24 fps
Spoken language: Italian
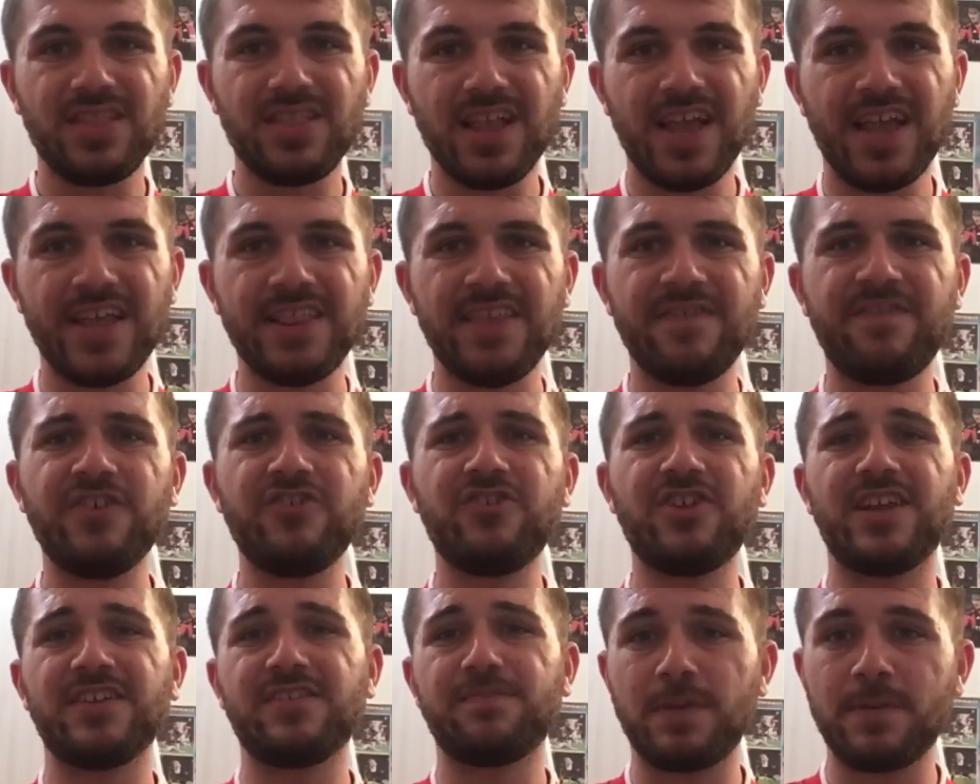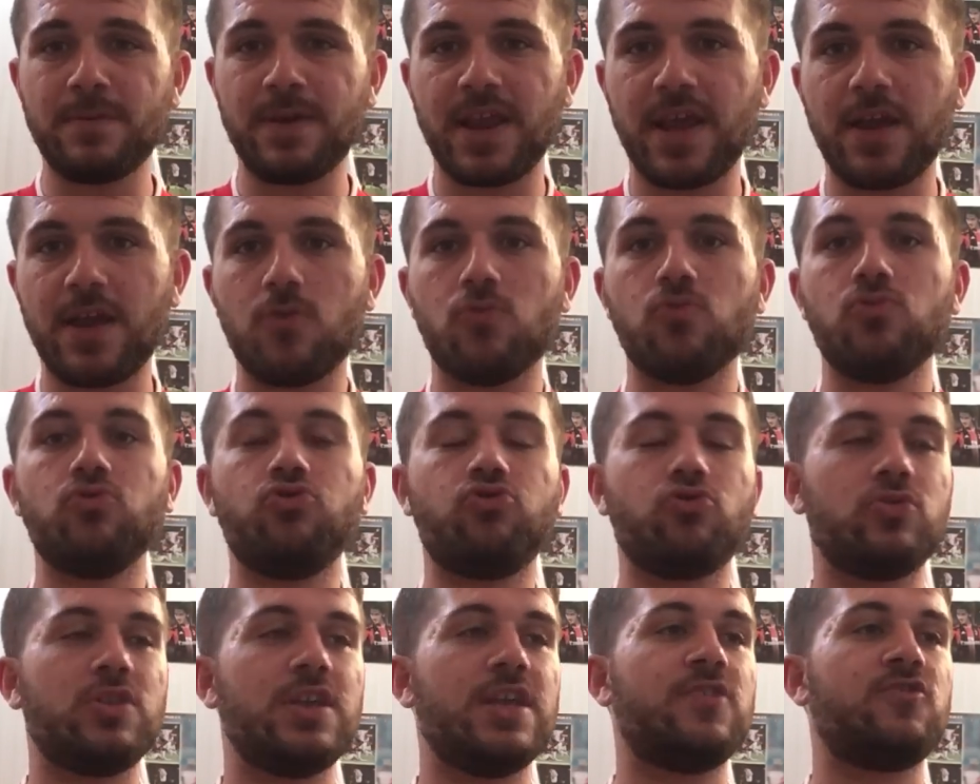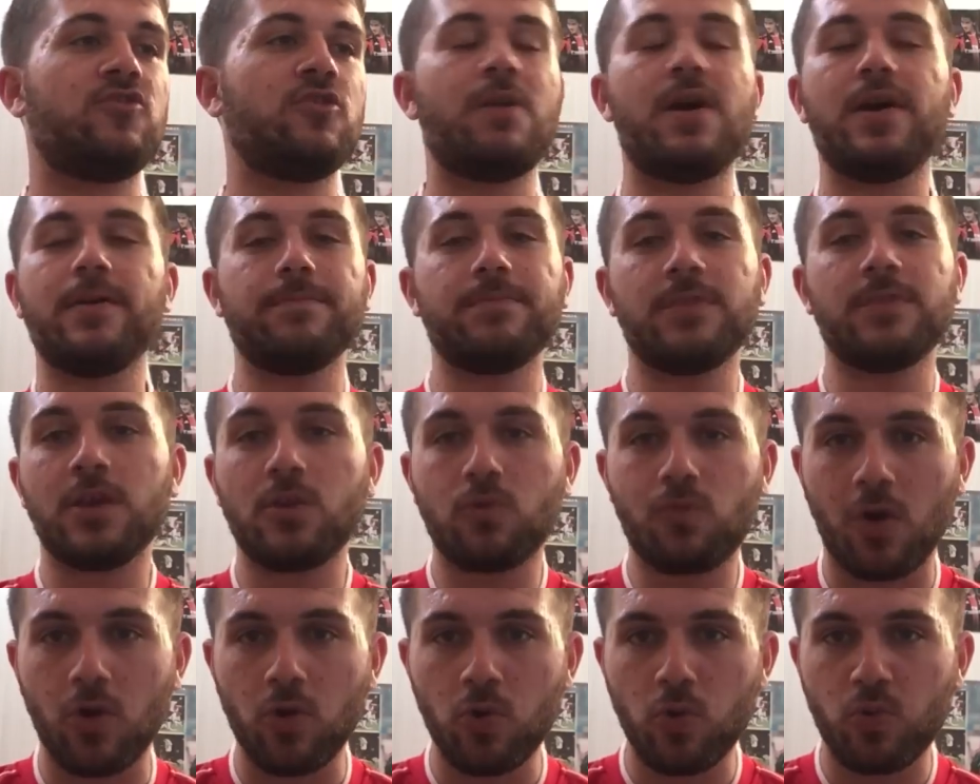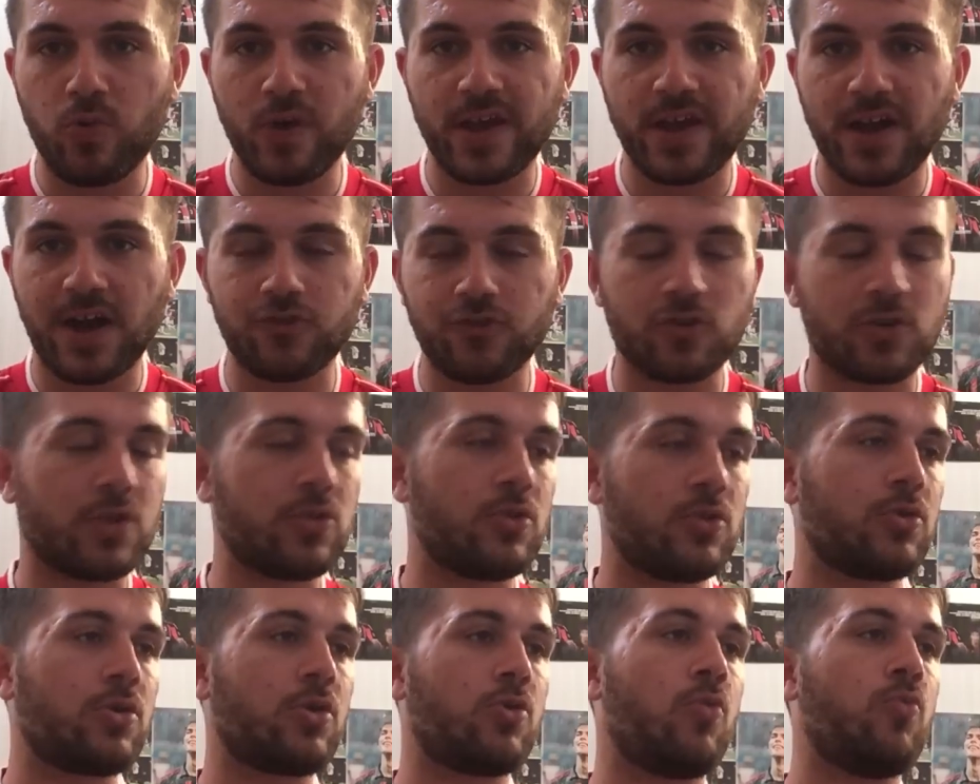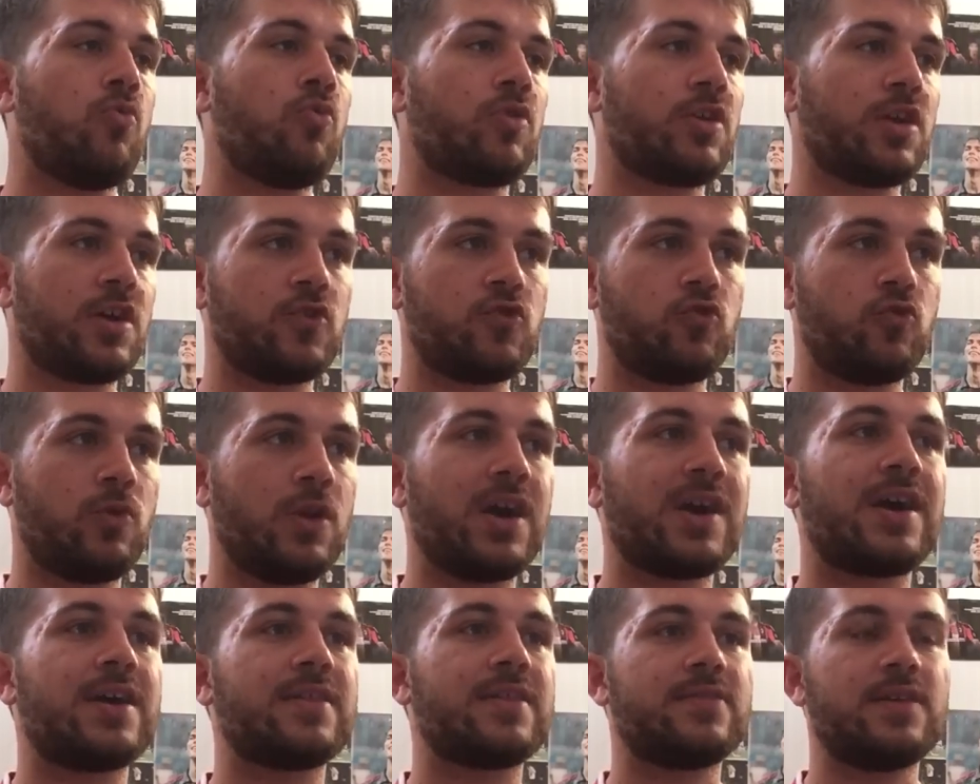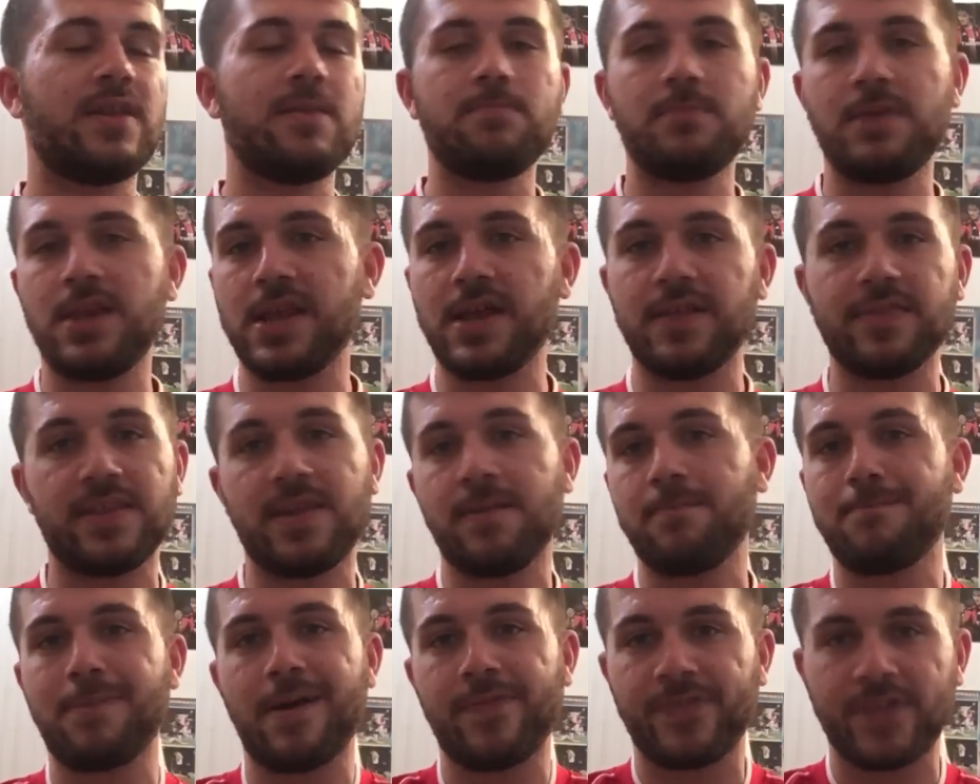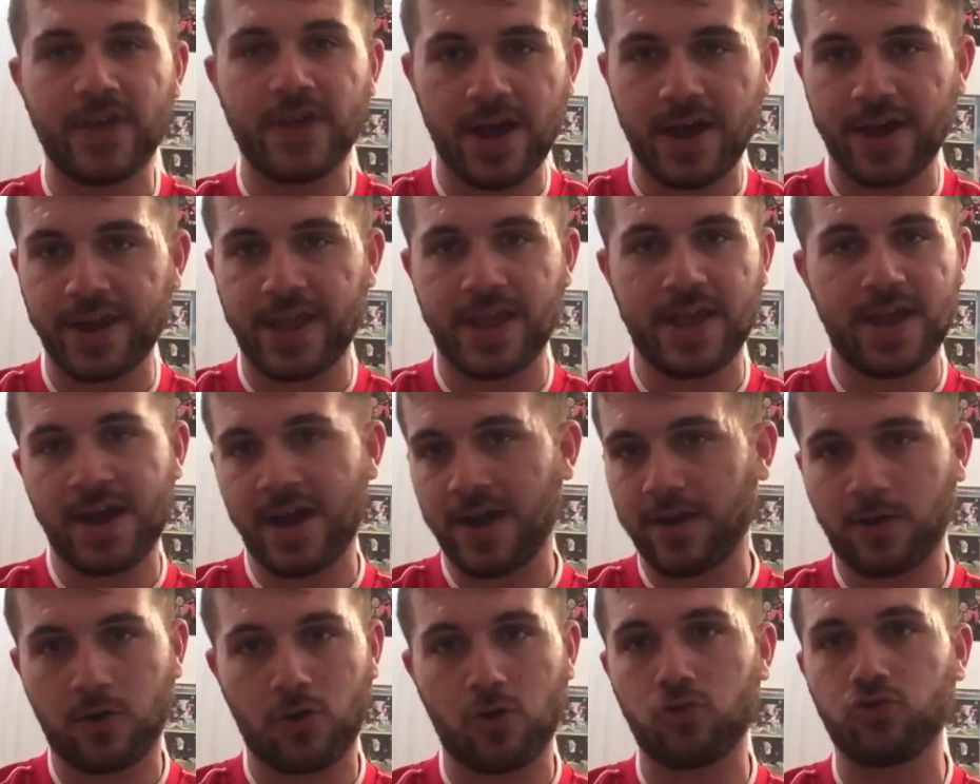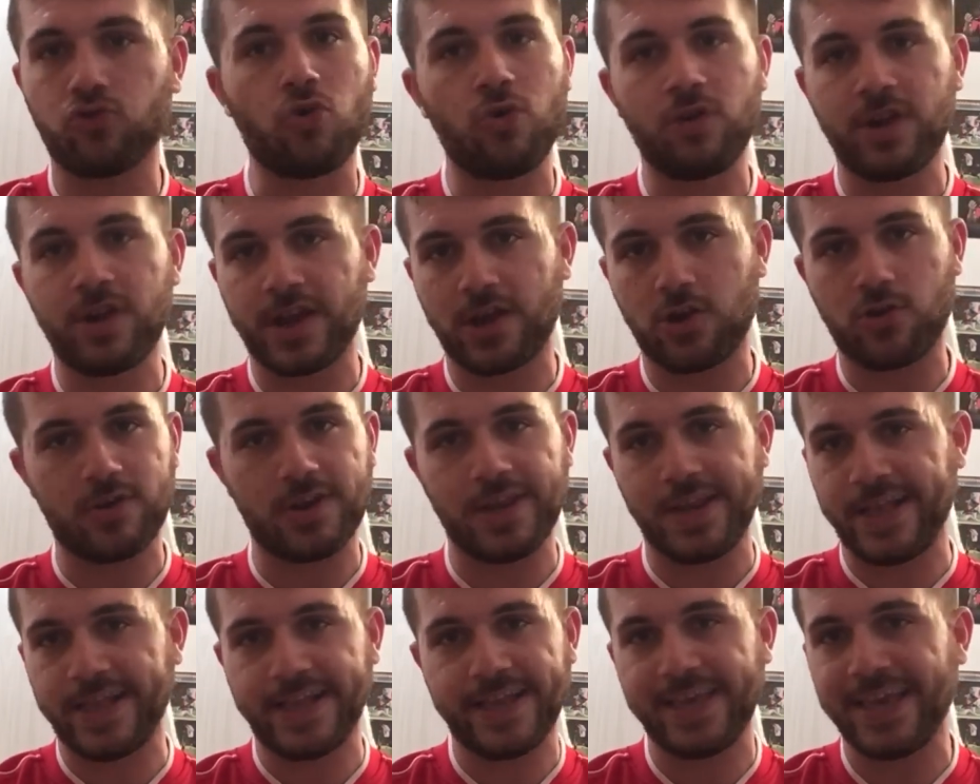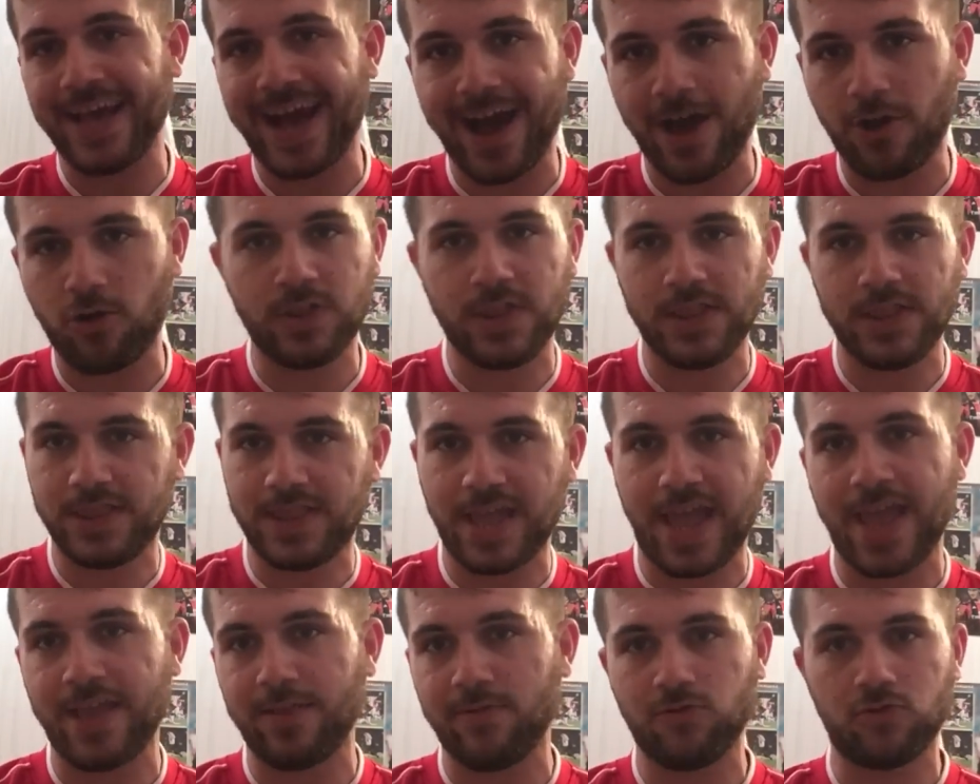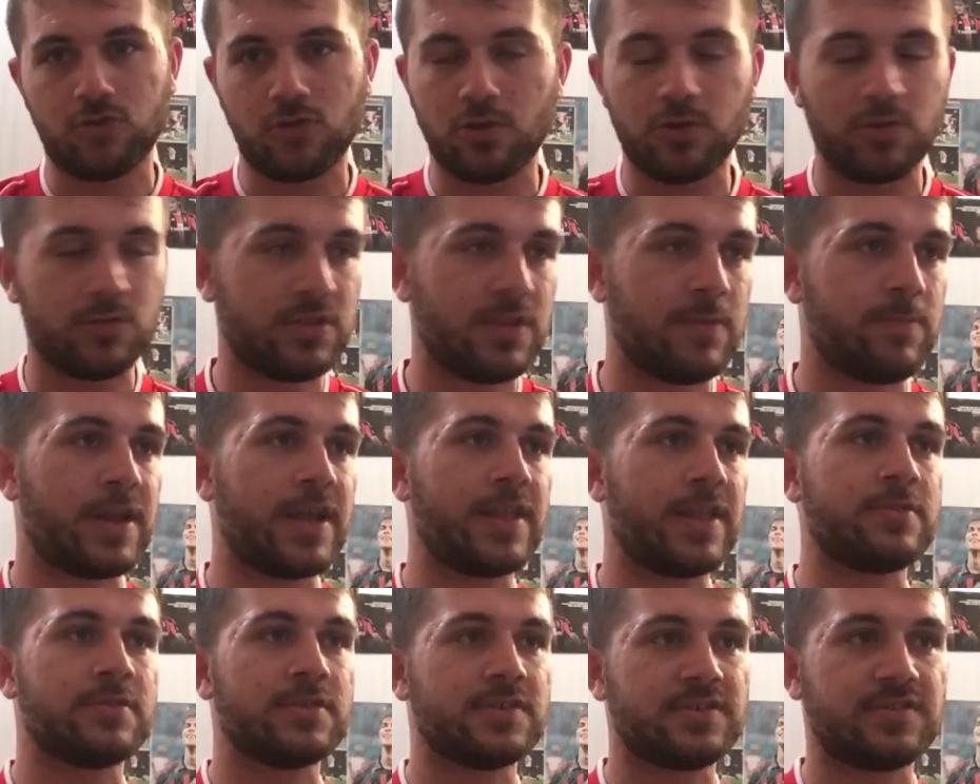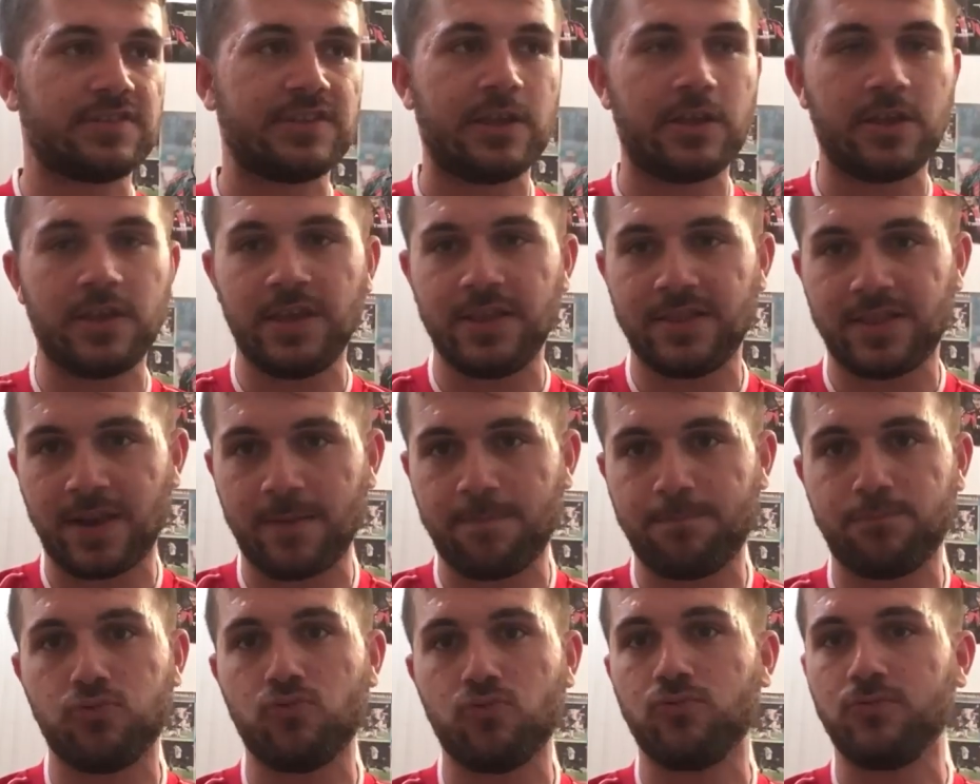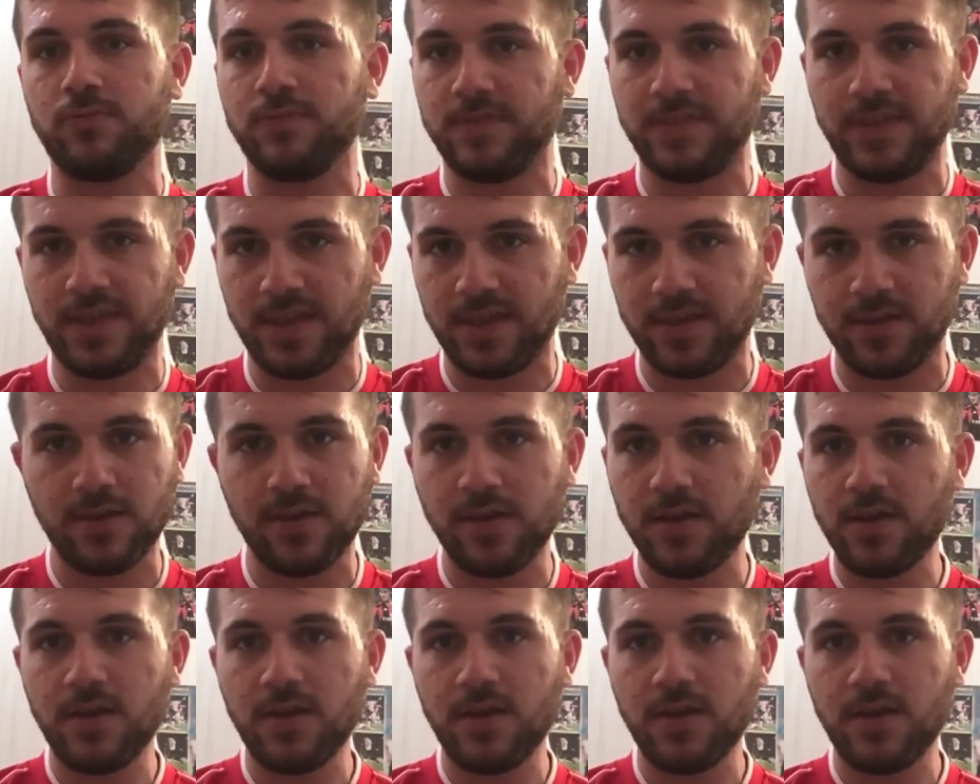è difficile esprimere un giudizio, ma in qualunque caso credo che comunque che sulla carta il Milan debba andare a Crotone con il chiaro intento di prendersi i tre punti,